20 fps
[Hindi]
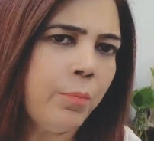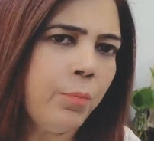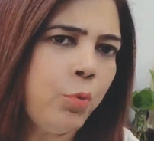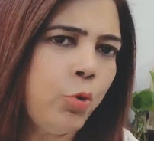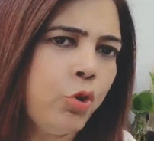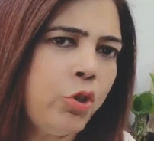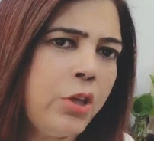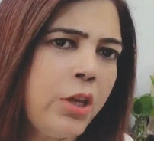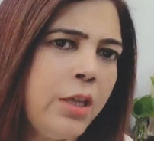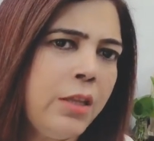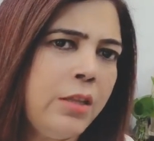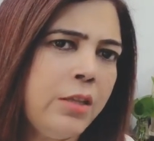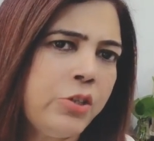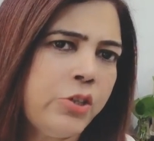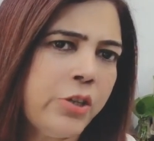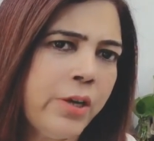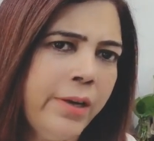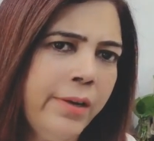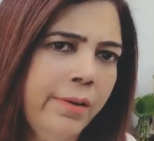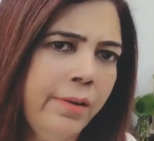बुद्ध की
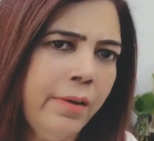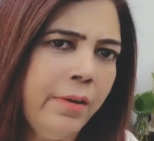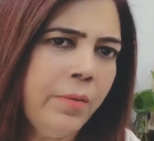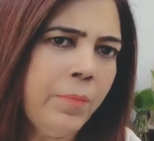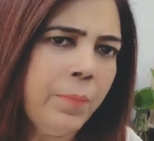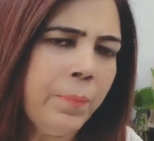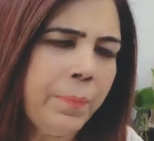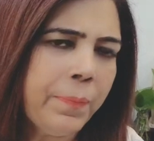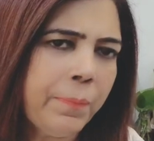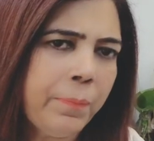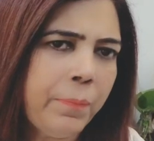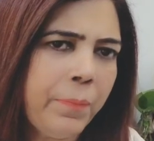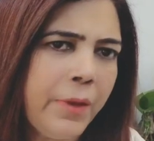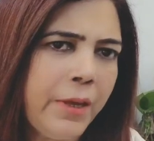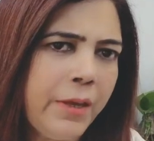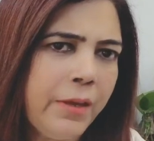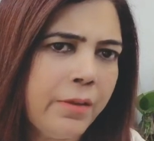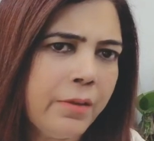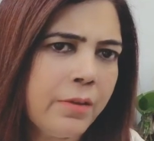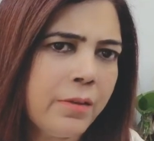दिशा
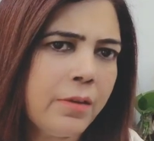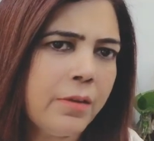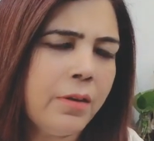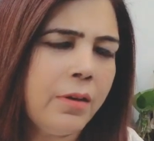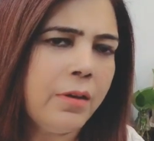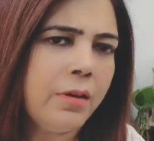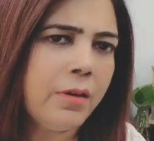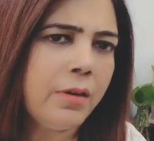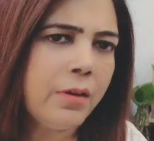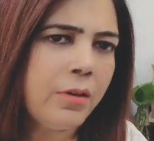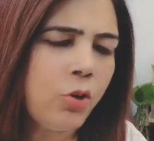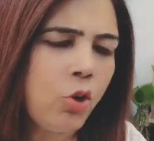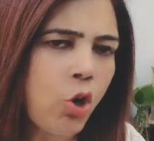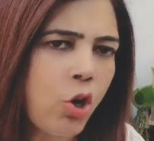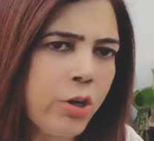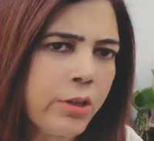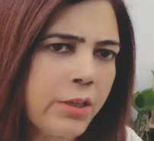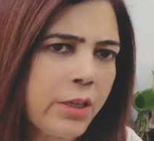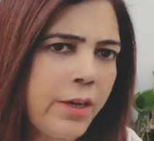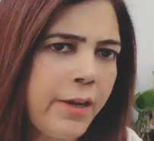में
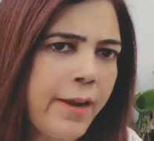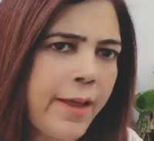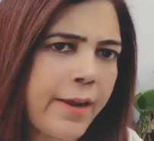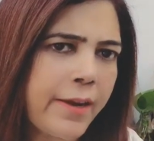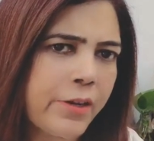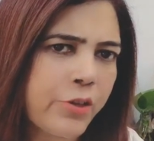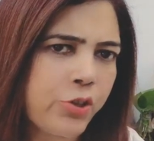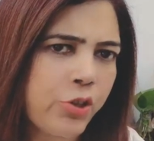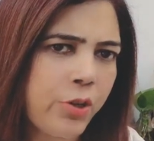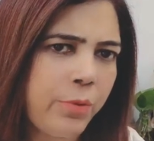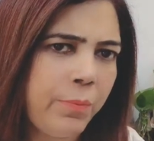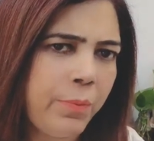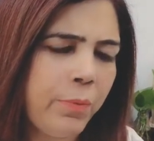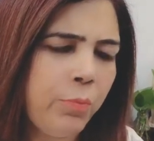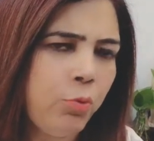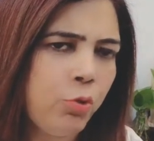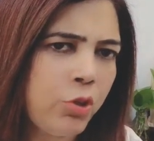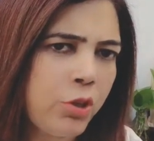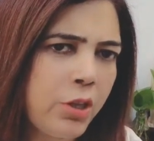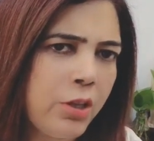नॉर्थ के डायरेक्शन में
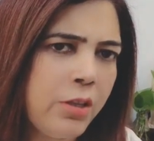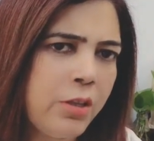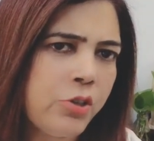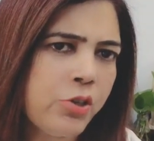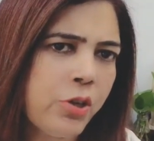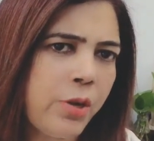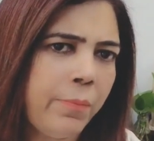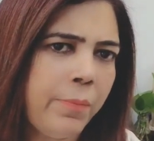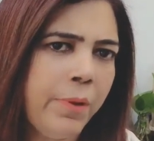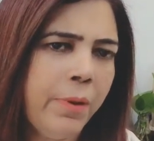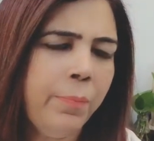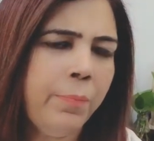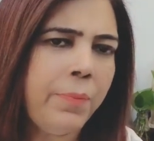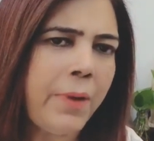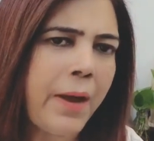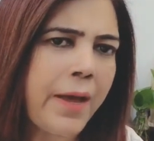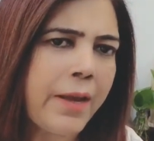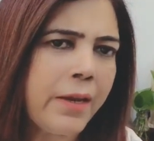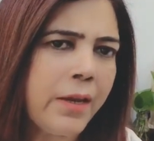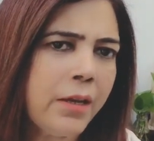बुद्ध की दिशा में
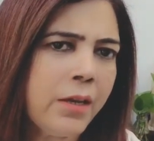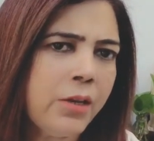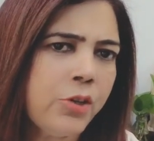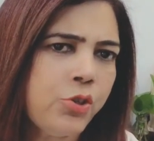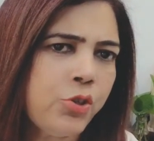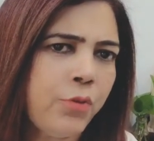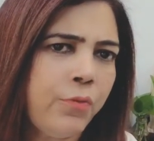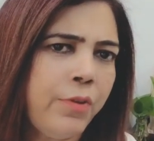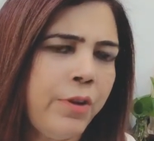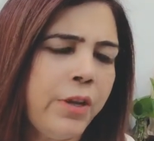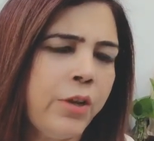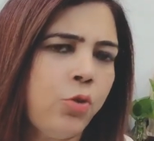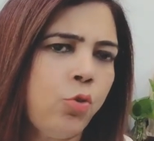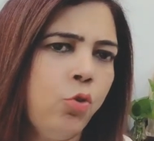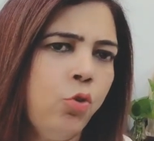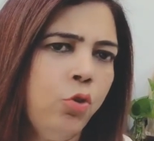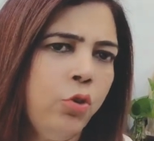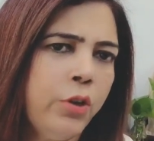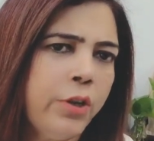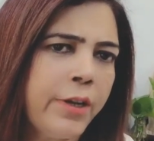पारे के शिवलिंग
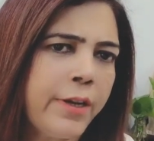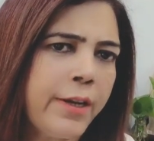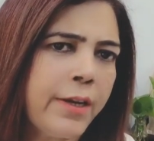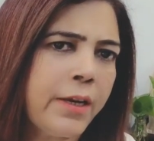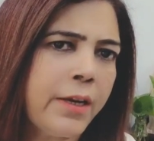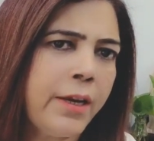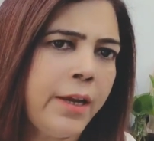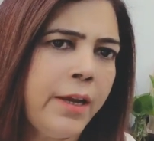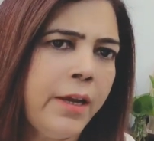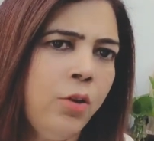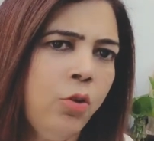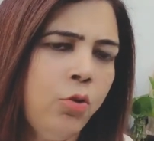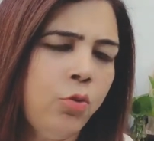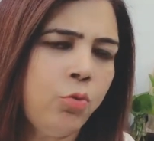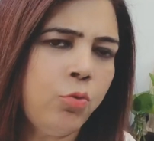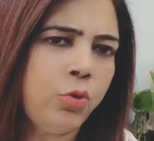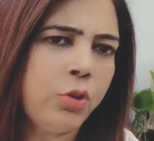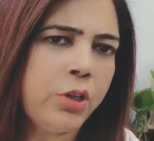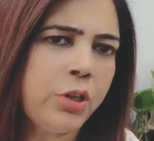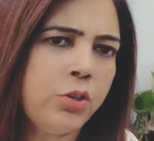को रखना है और
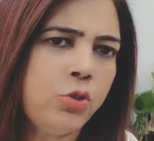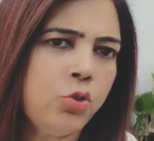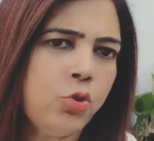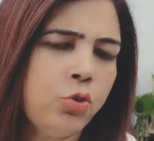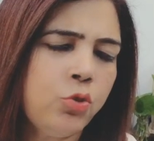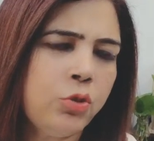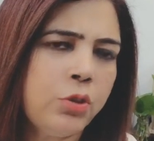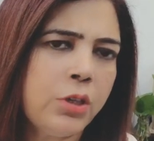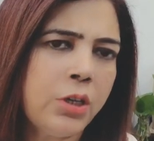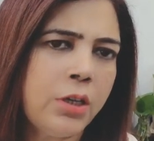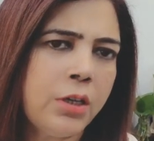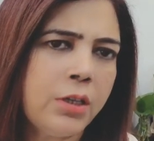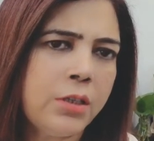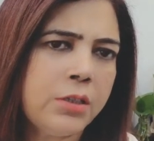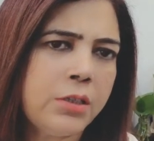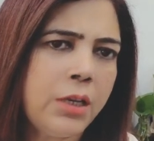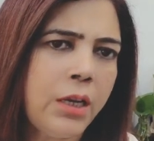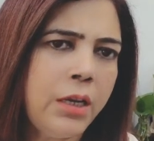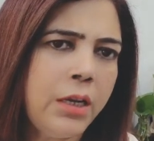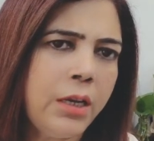उनके जो
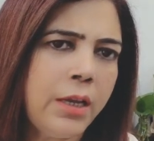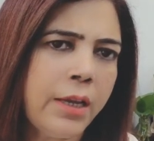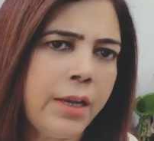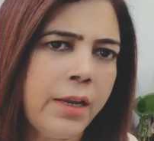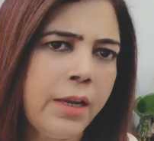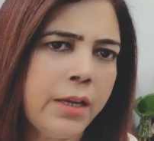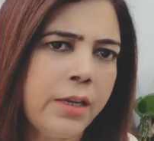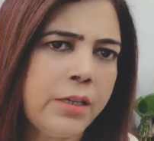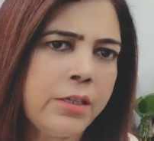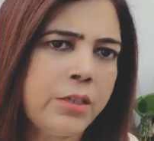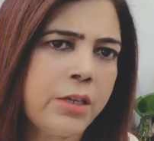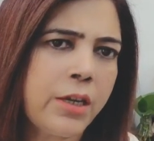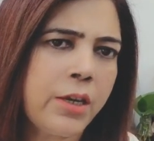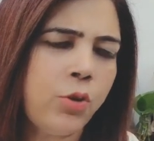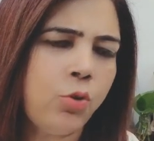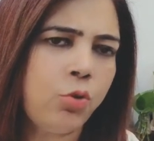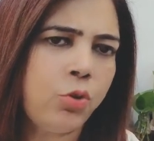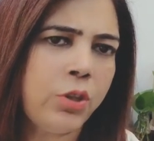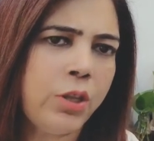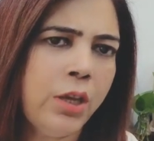जल गिरने की जगह
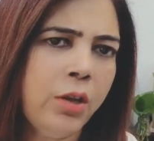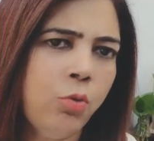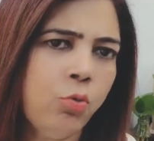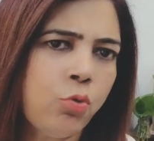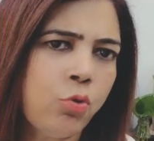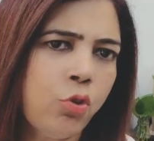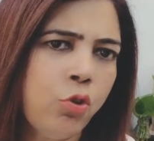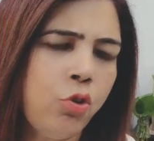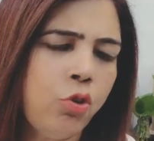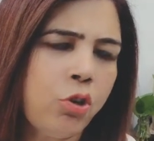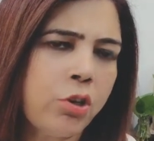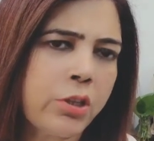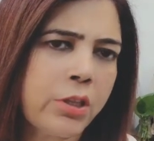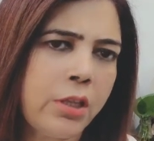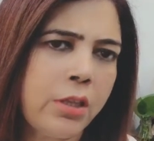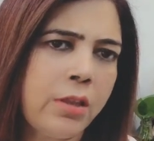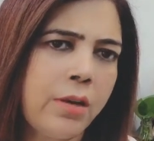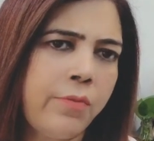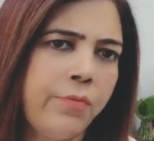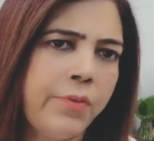होती है उसको नॉर्थ
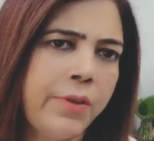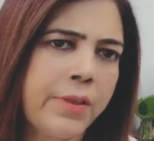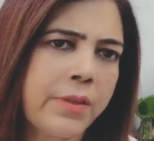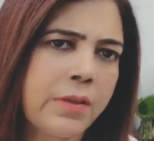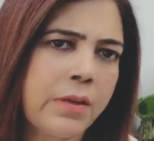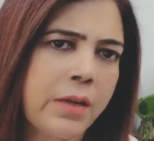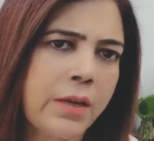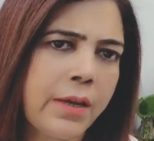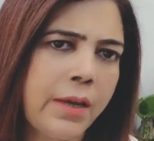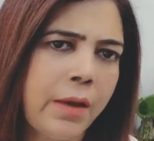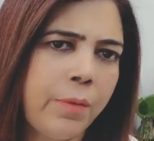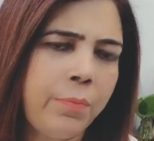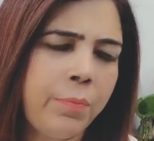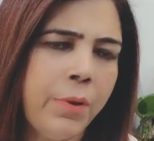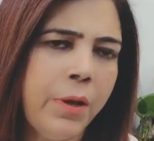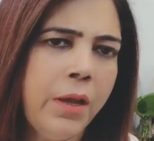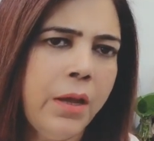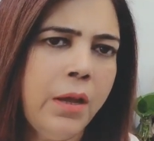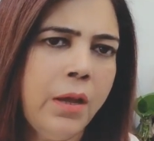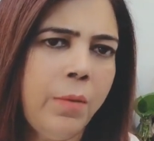की तरफ फेस करके आप
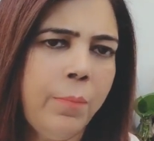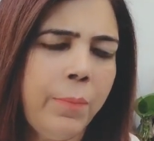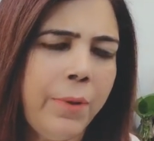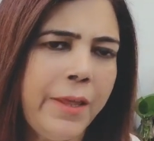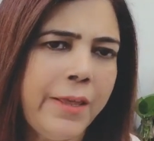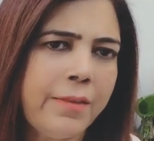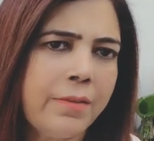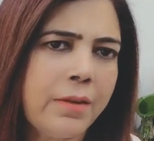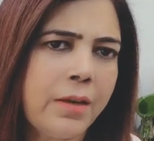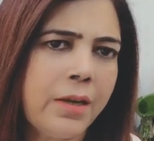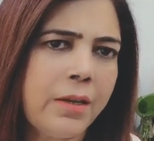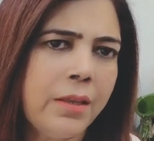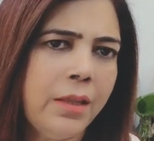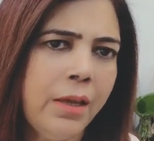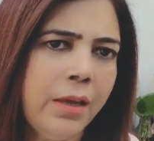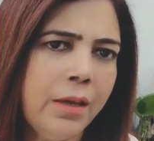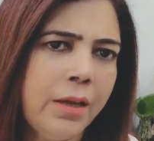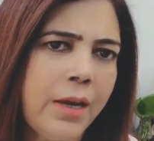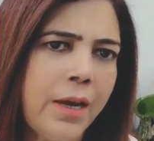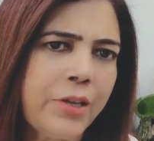प्लेस कर
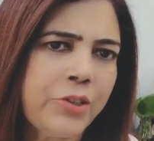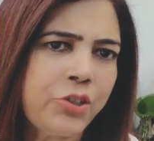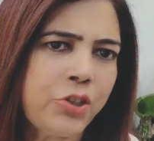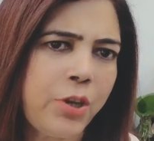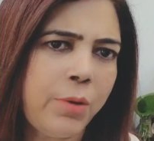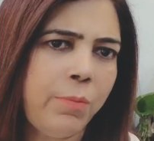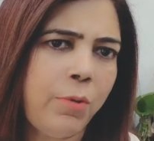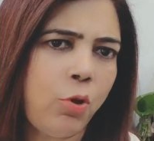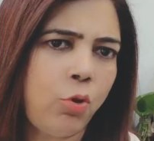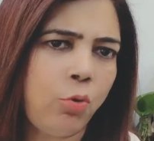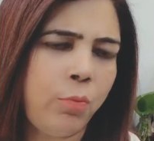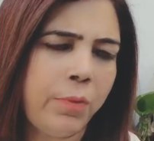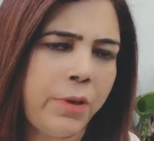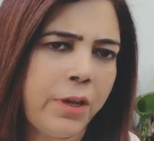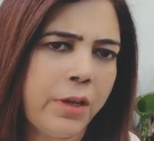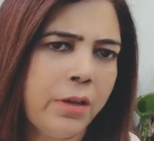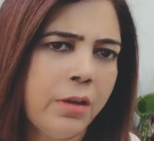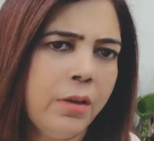दें कांच के बाउल में